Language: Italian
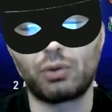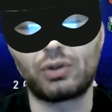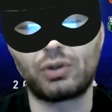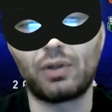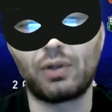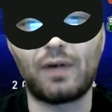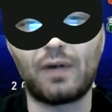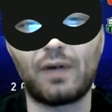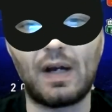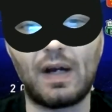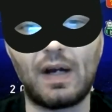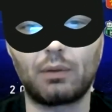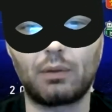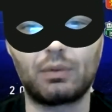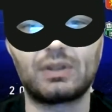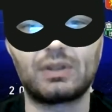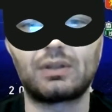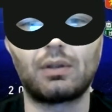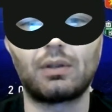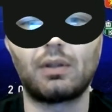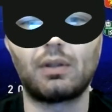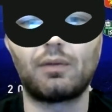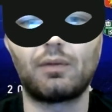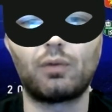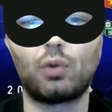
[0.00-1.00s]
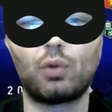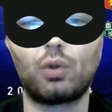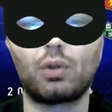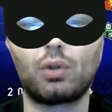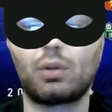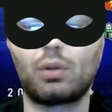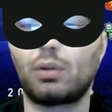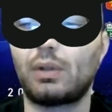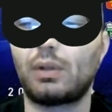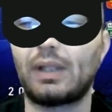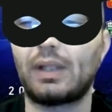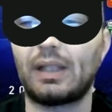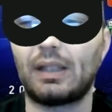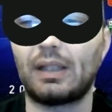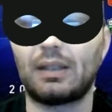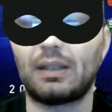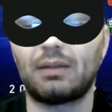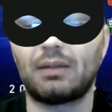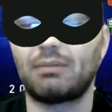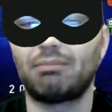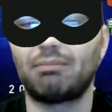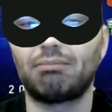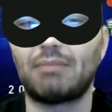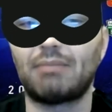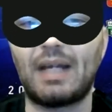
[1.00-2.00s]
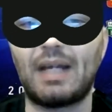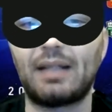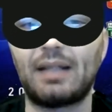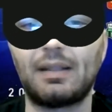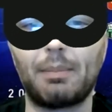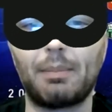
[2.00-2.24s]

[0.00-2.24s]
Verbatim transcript: so fare questo lavoro, è, è